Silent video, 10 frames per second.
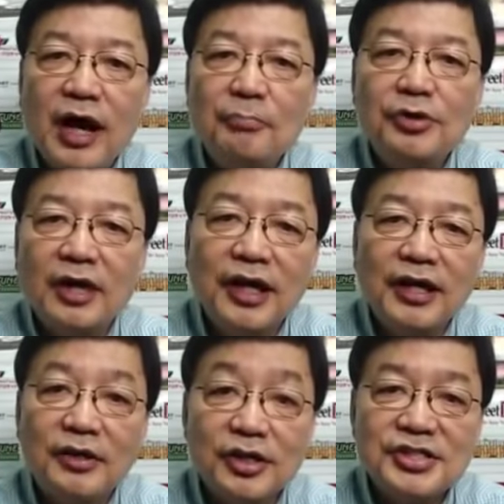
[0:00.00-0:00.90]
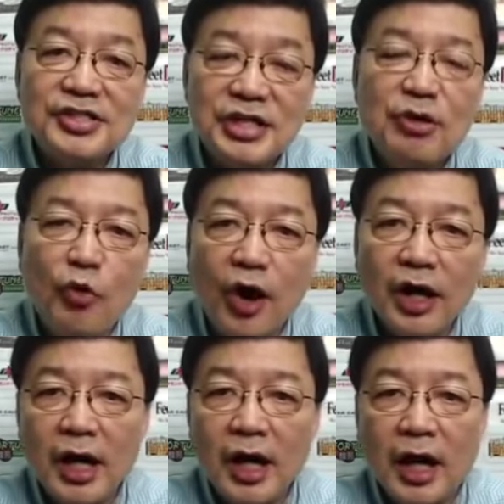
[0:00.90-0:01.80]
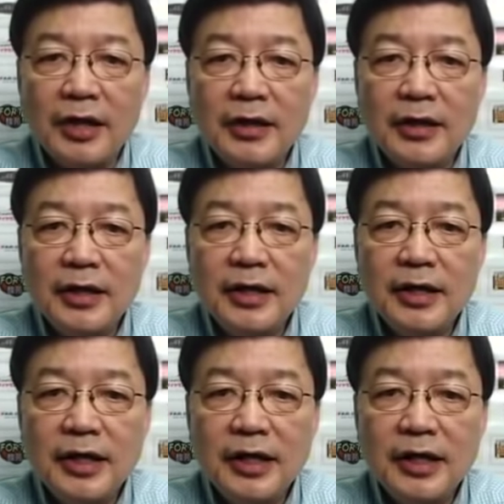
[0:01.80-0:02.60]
na nurse si Jimmy Wong, ay uh,